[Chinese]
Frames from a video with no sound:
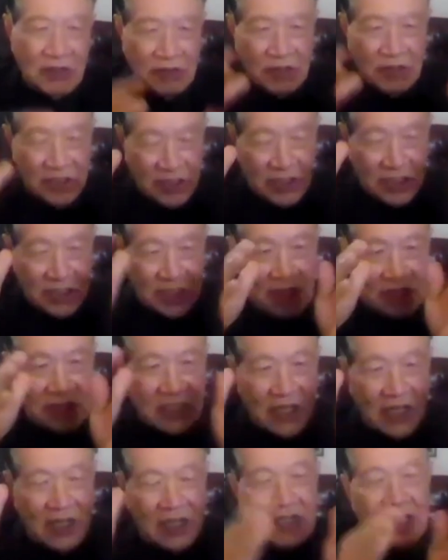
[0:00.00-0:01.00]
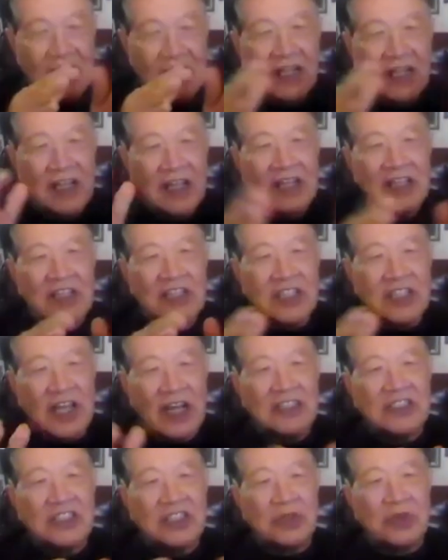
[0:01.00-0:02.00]
就是相差了
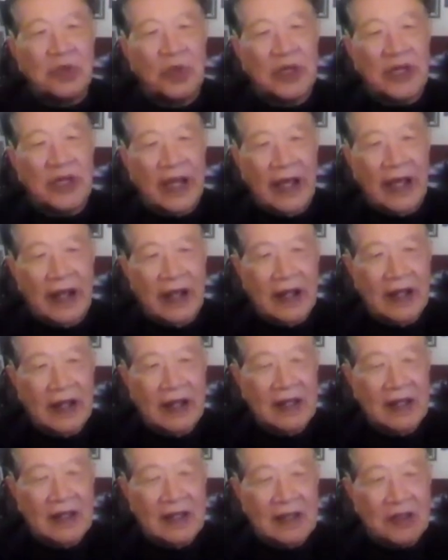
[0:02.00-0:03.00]
三十多年，